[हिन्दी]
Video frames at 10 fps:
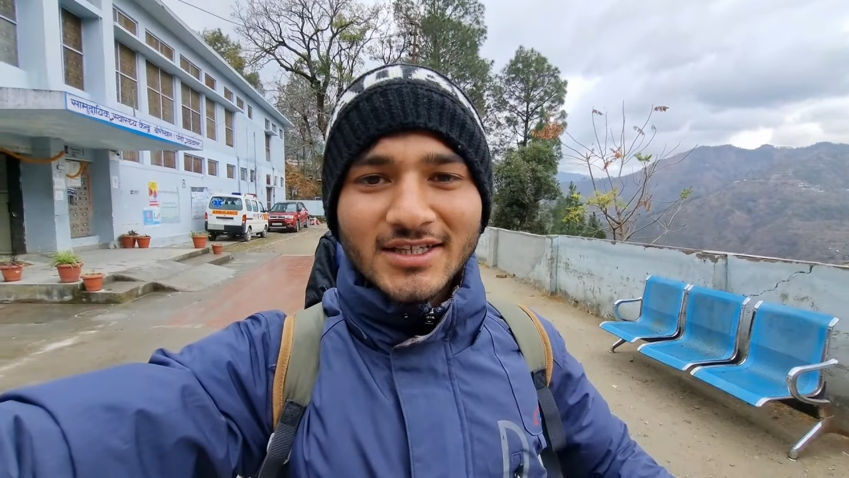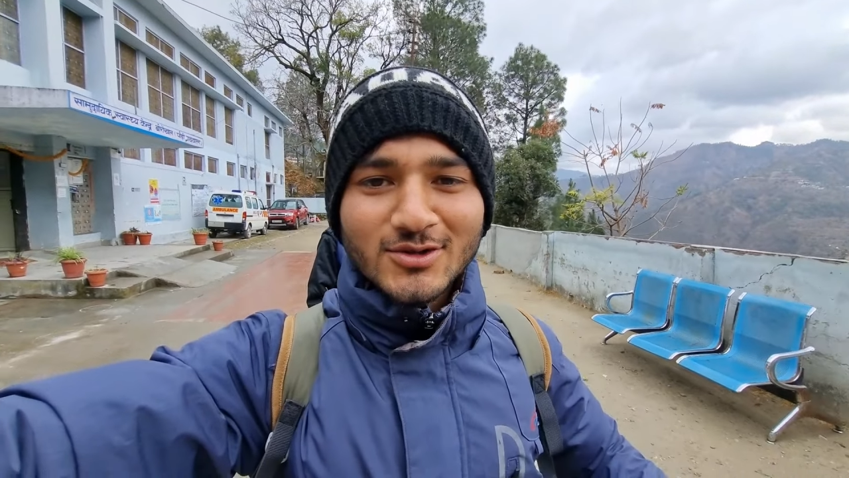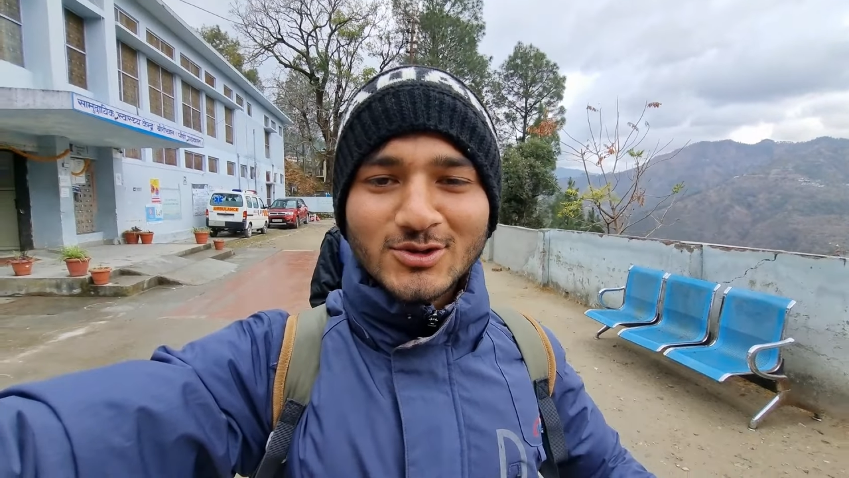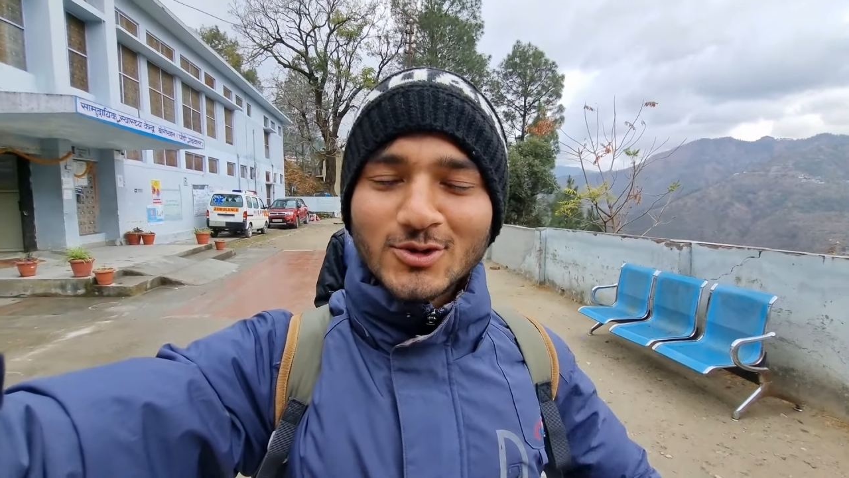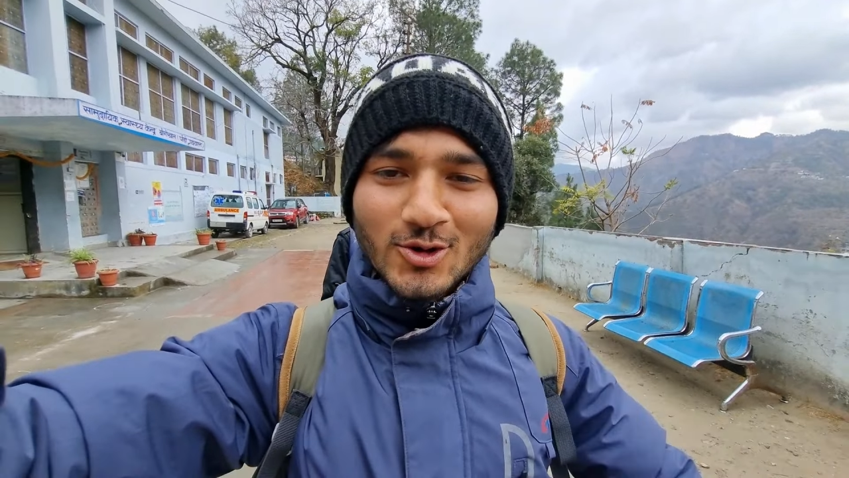था
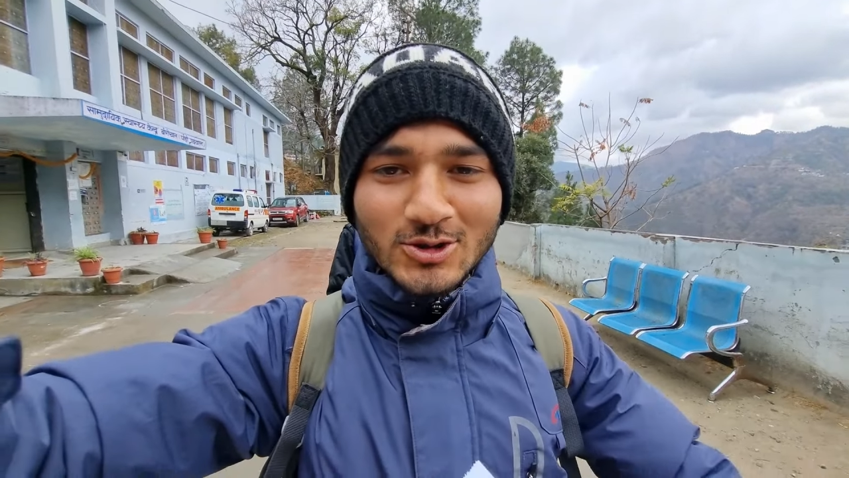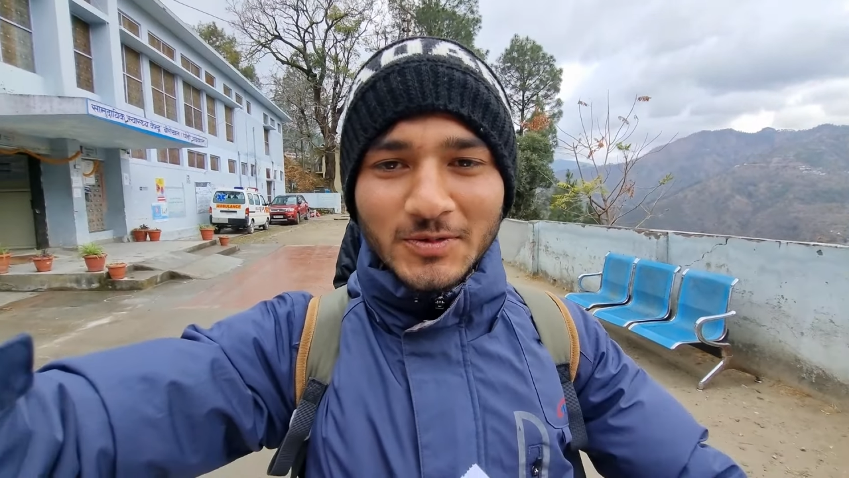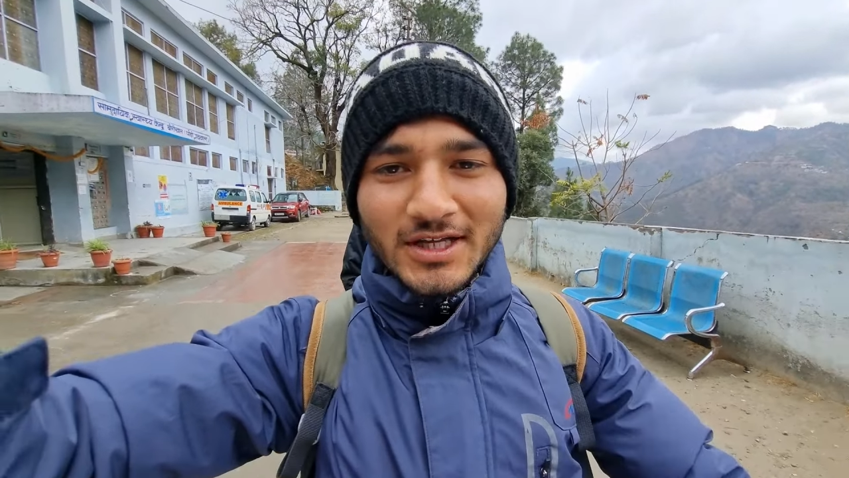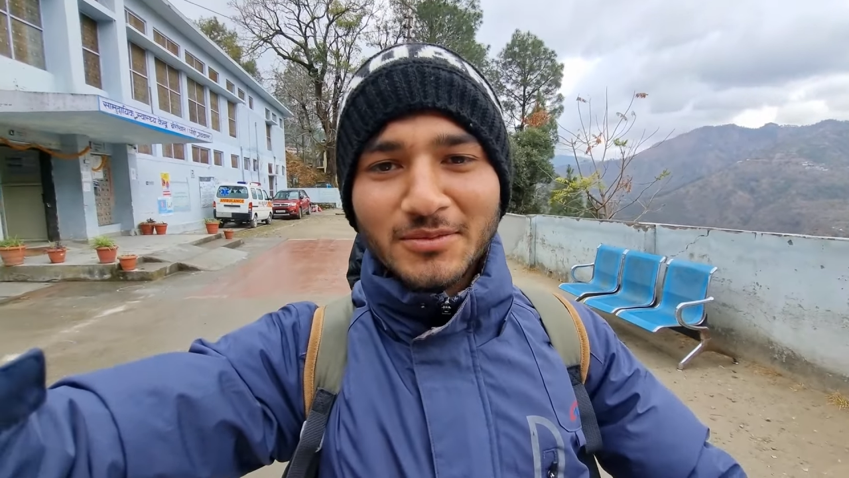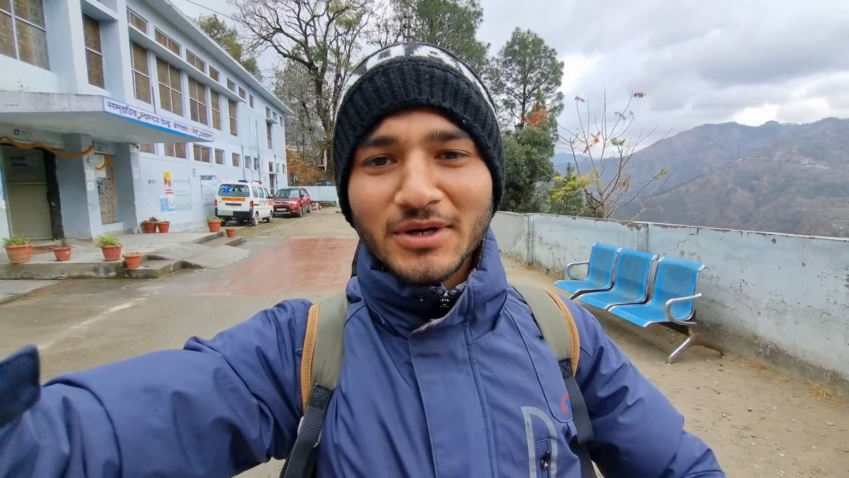दोस्तों
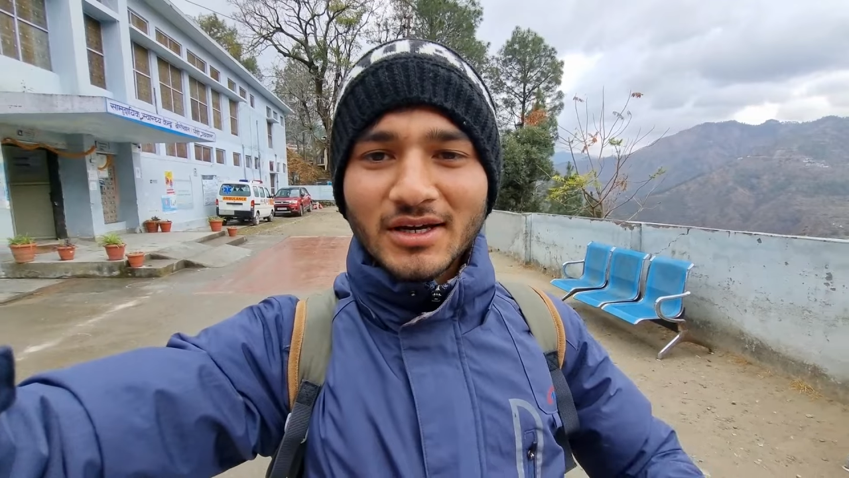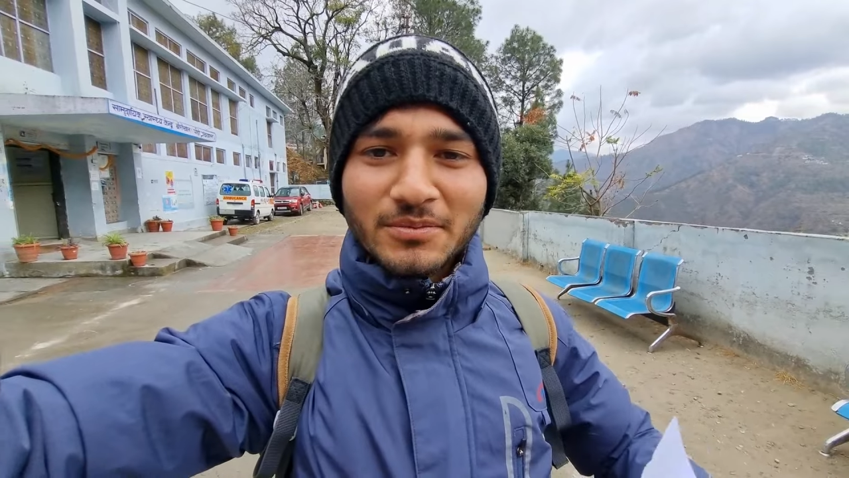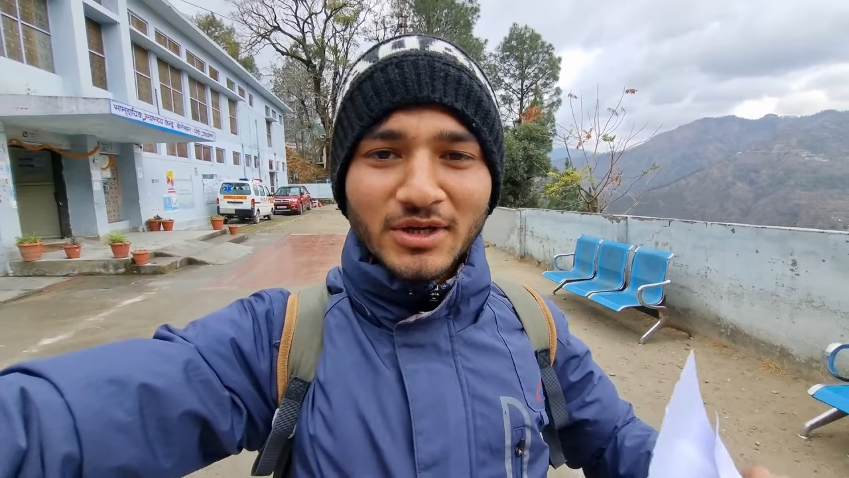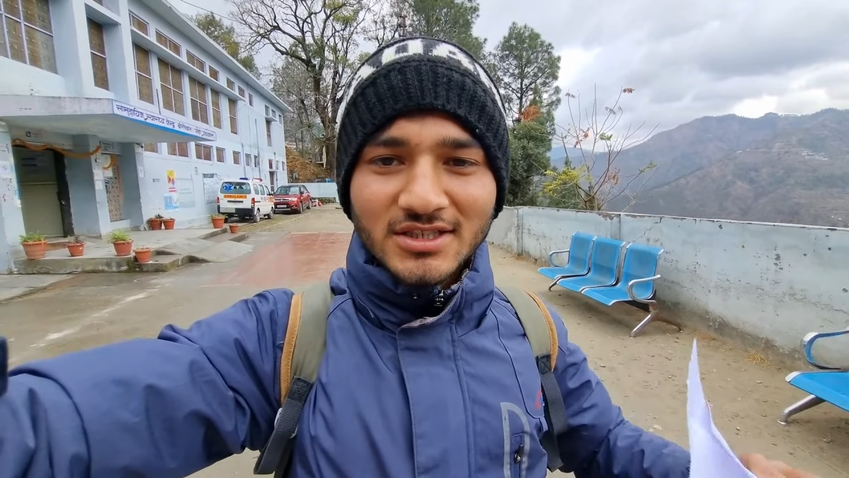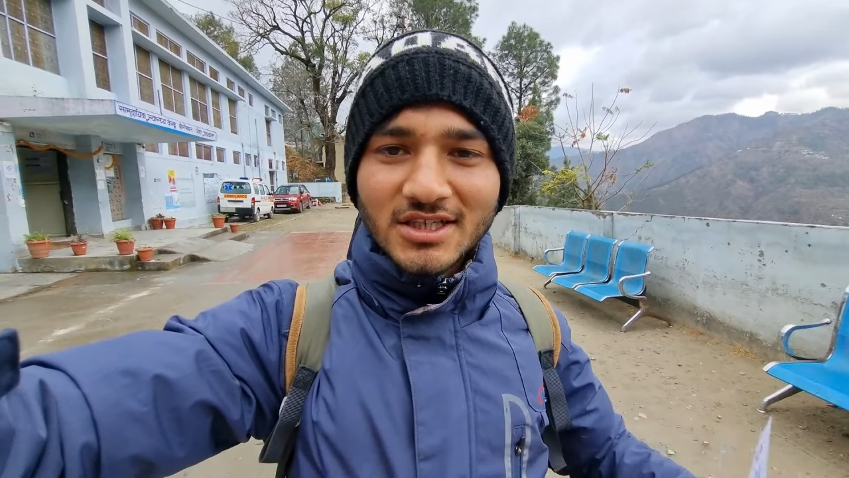हॉस्पिटल में
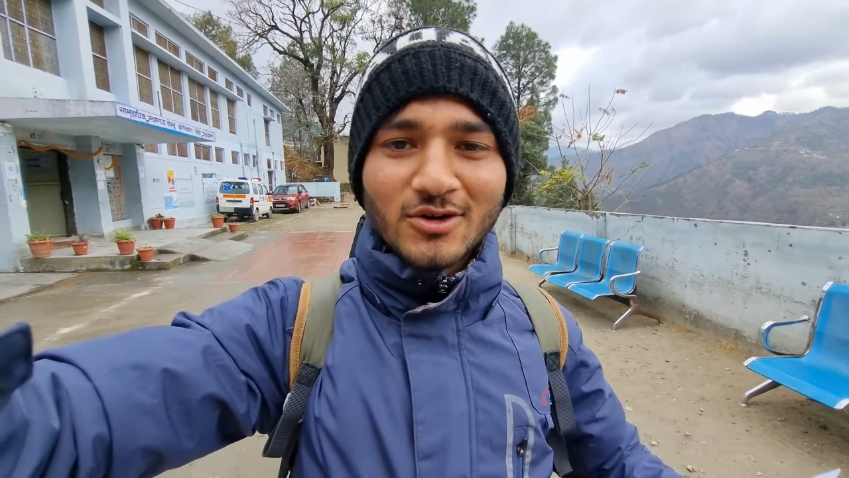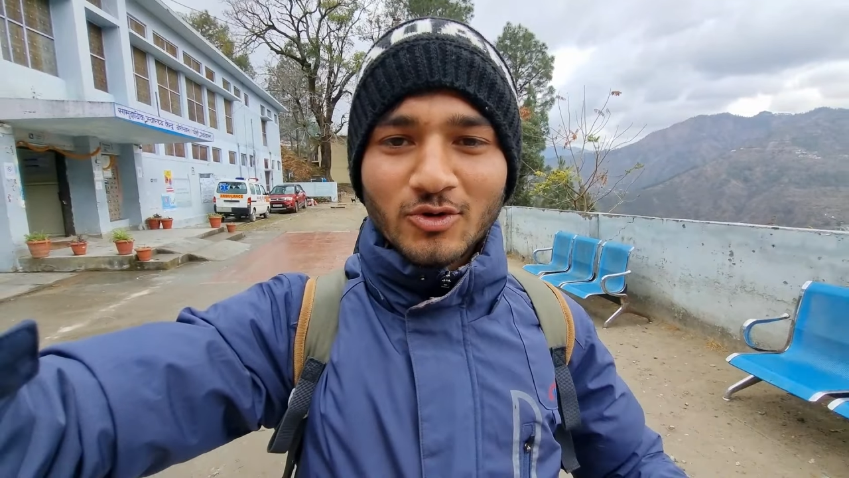अपना चेकअप